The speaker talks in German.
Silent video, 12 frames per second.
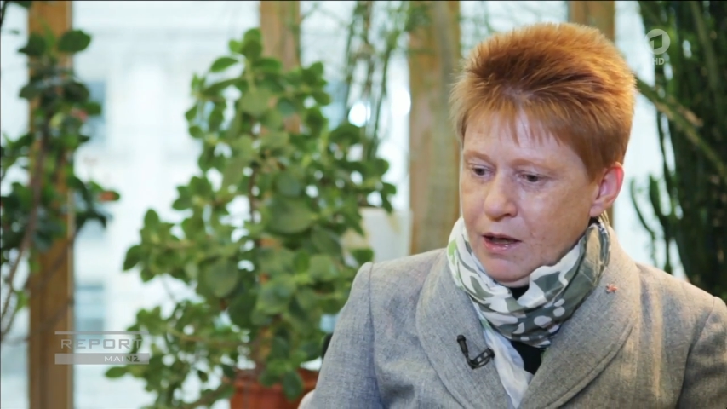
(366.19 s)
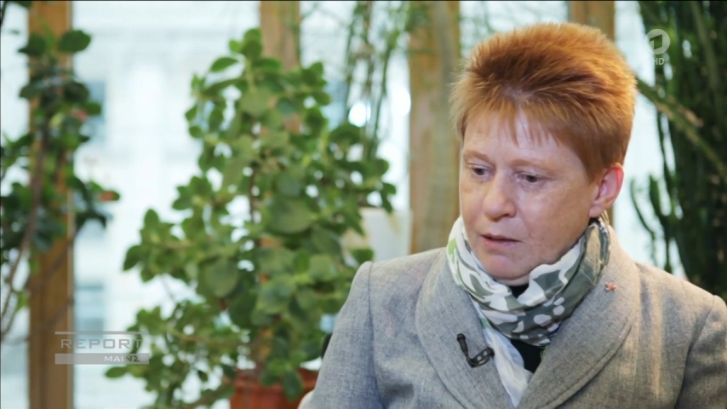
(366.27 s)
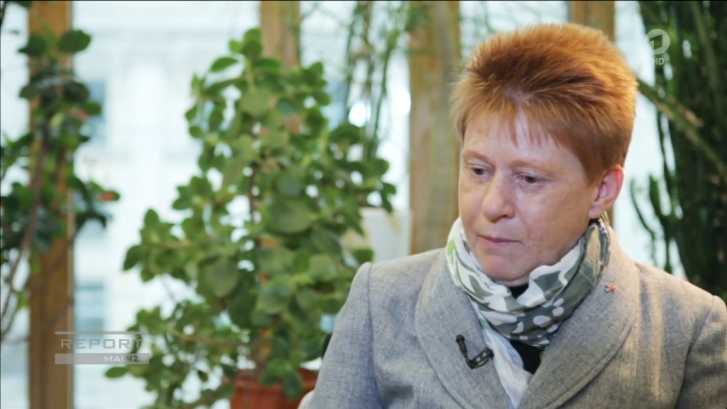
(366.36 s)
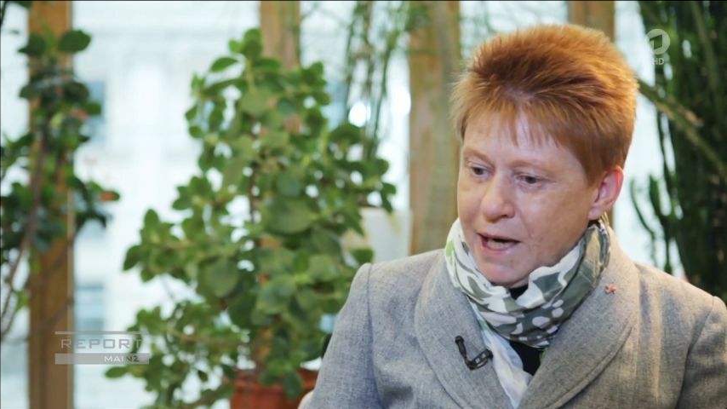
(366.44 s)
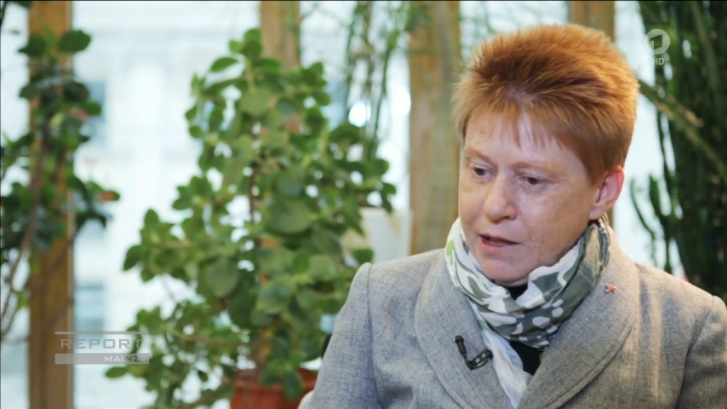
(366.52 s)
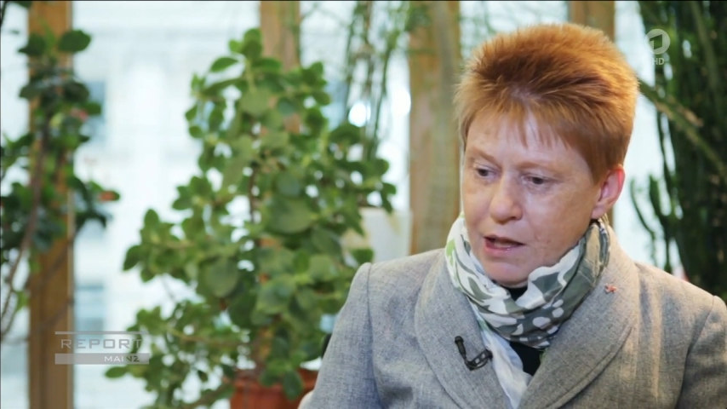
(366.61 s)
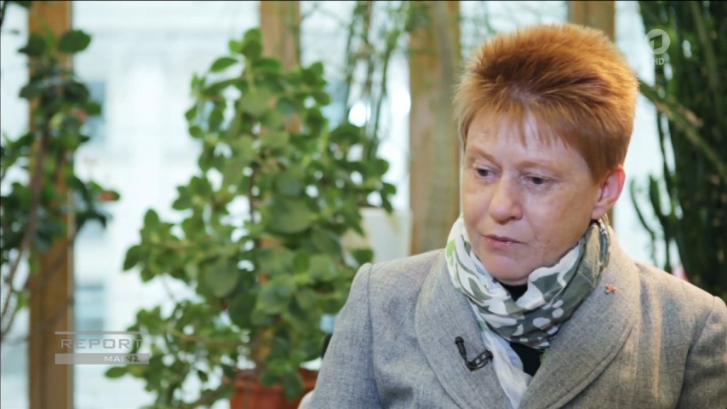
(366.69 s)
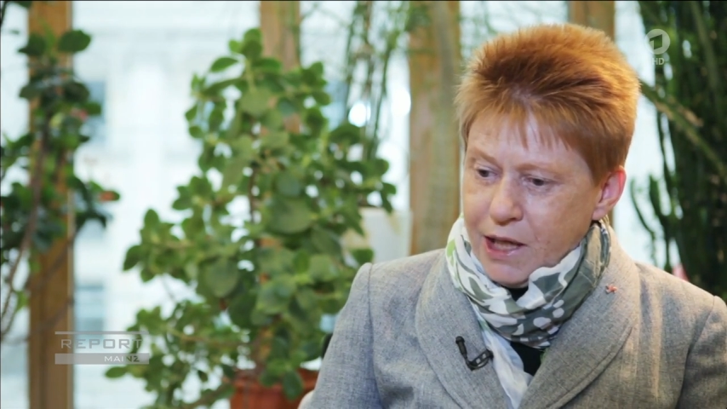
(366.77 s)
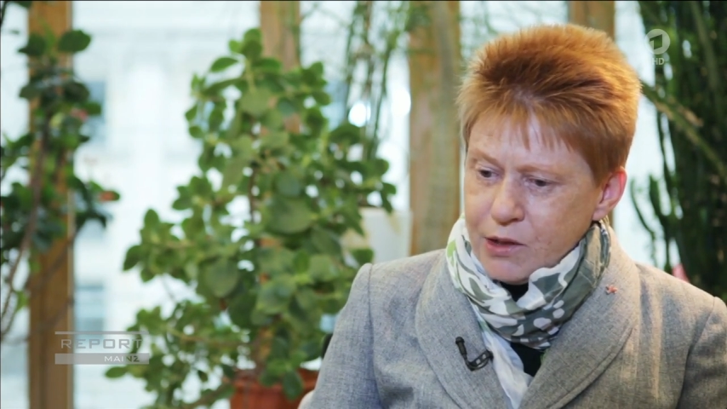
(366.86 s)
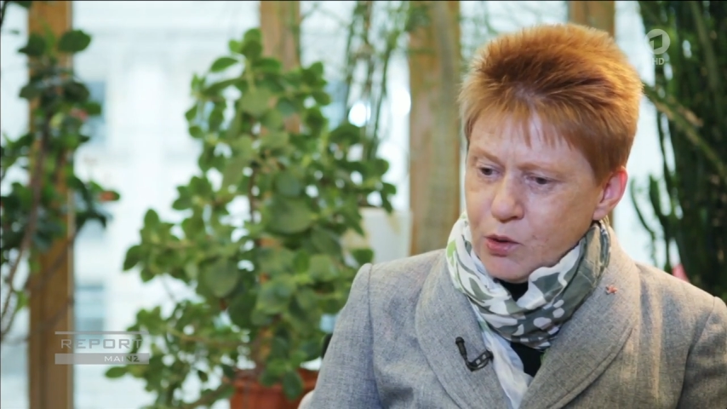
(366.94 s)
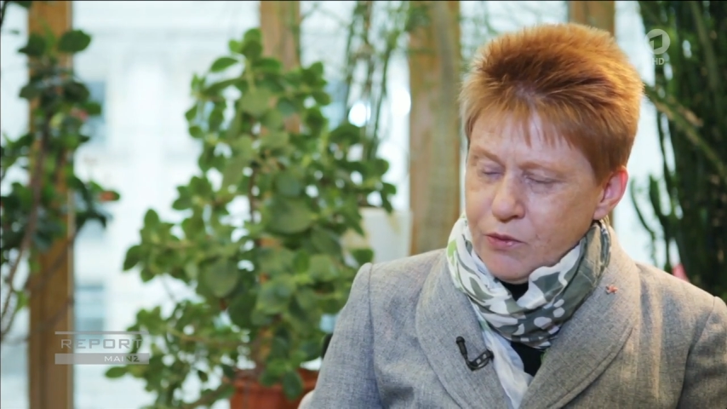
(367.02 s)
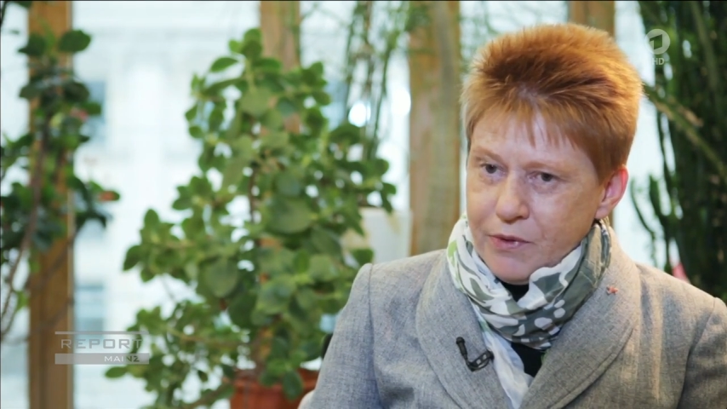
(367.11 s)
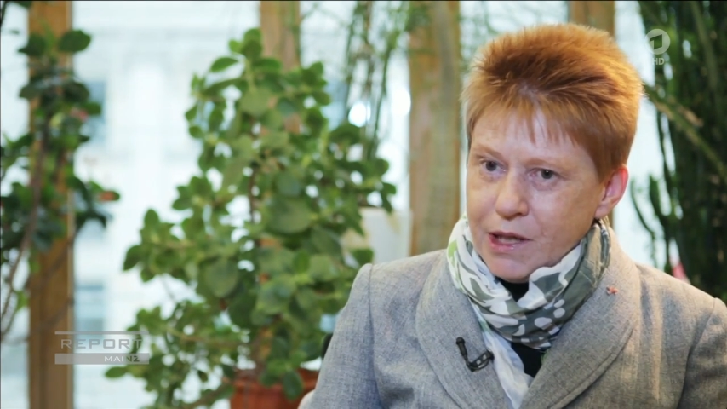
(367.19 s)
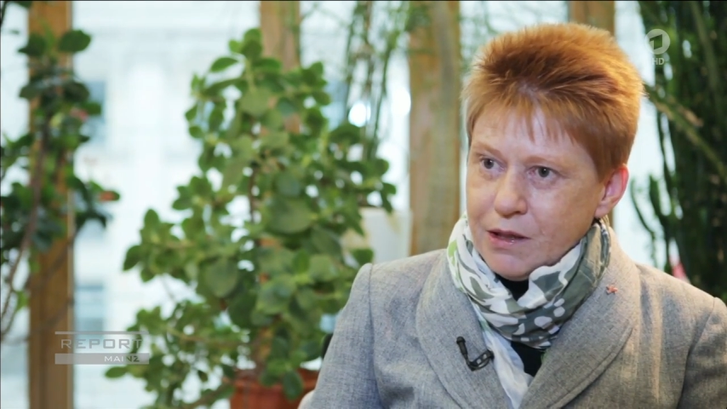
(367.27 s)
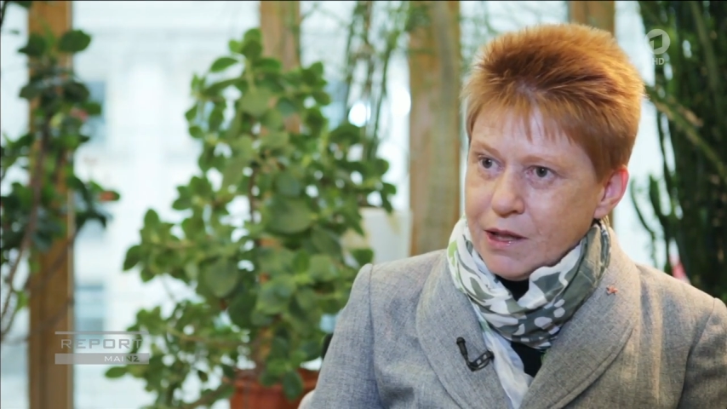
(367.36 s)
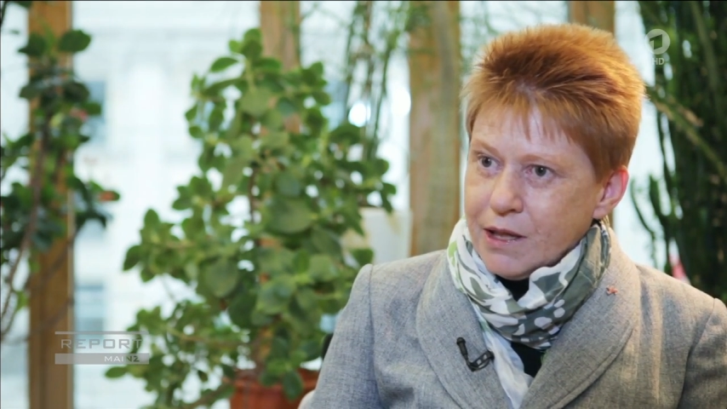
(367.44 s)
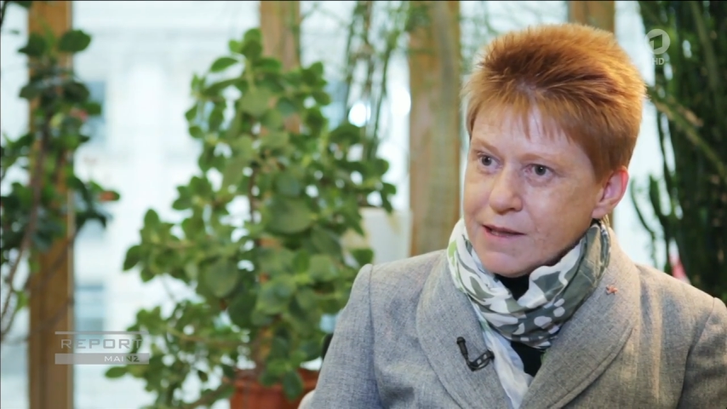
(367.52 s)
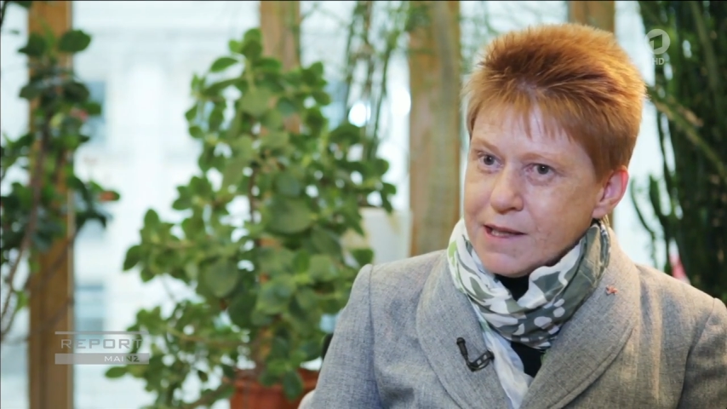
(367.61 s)
Meine Erwartung wäre
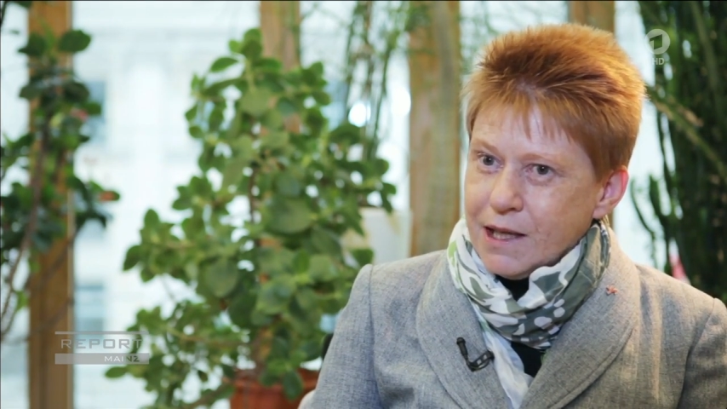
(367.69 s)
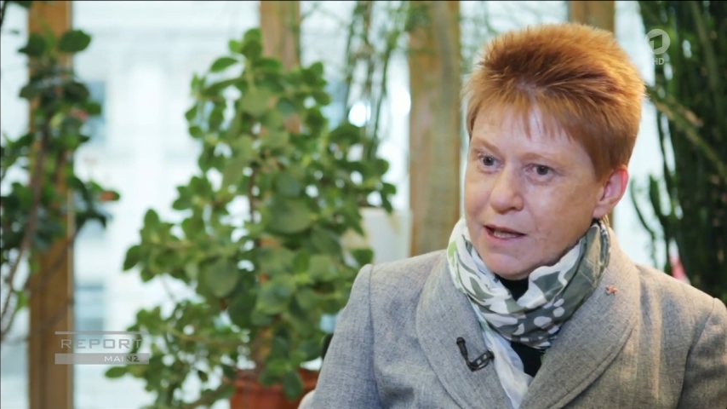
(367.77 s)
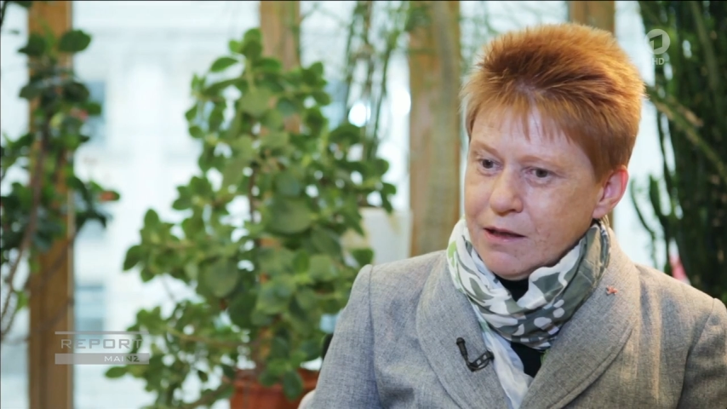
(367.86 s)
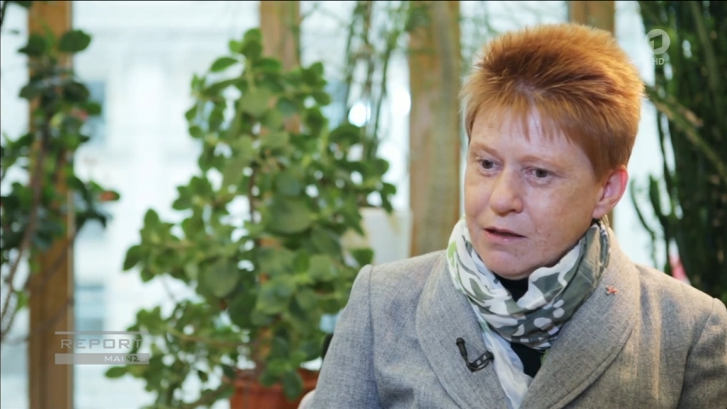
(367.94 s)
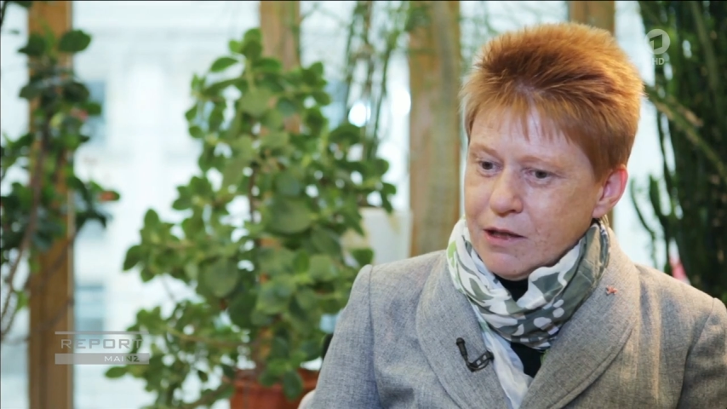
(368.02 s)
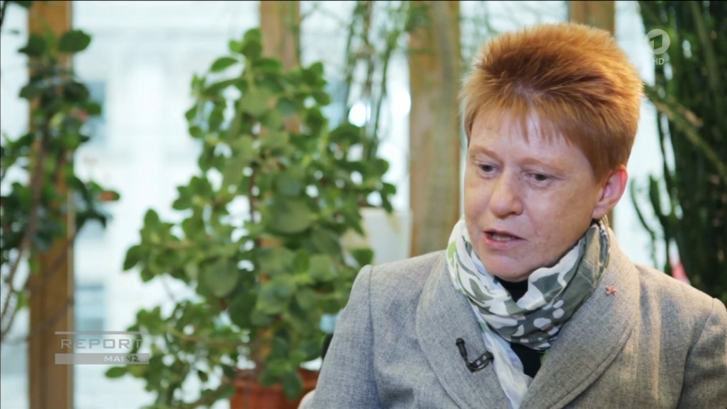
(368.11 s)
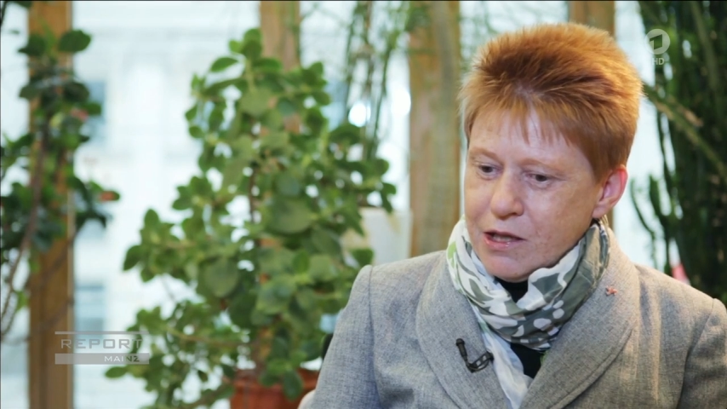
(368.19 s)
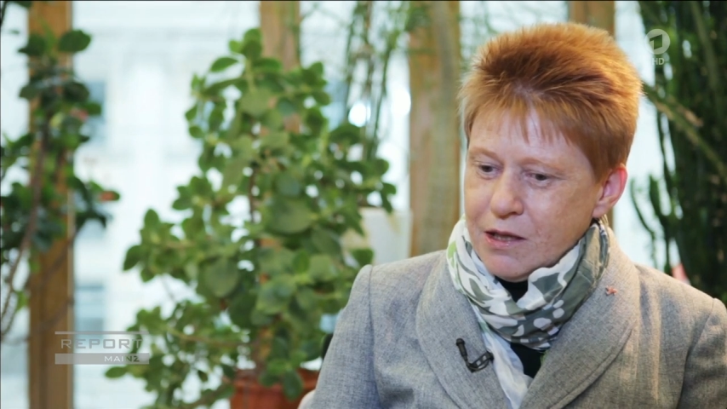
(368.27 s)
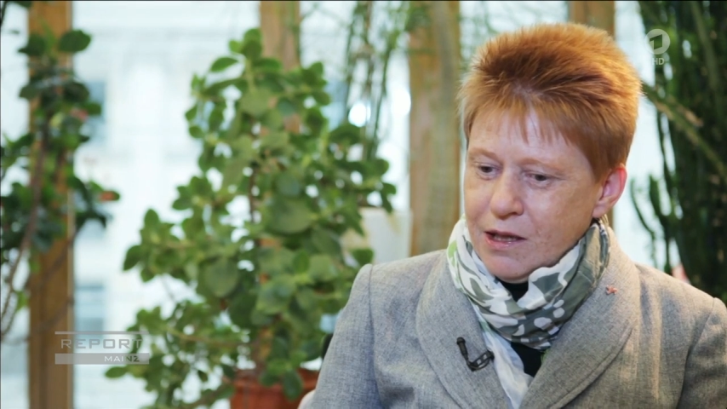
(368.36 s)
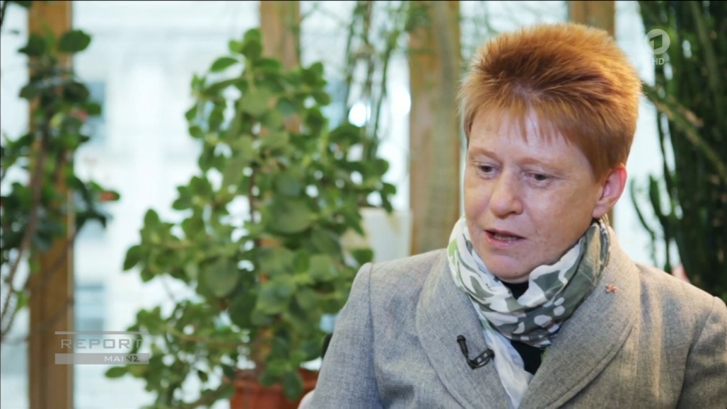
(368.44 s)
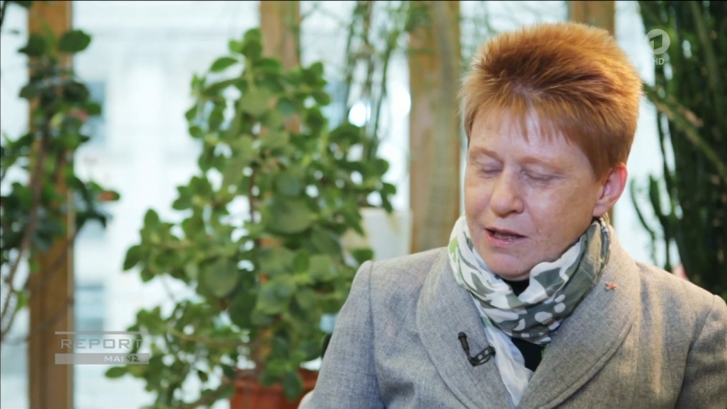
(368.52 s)
jetzt eigentlich,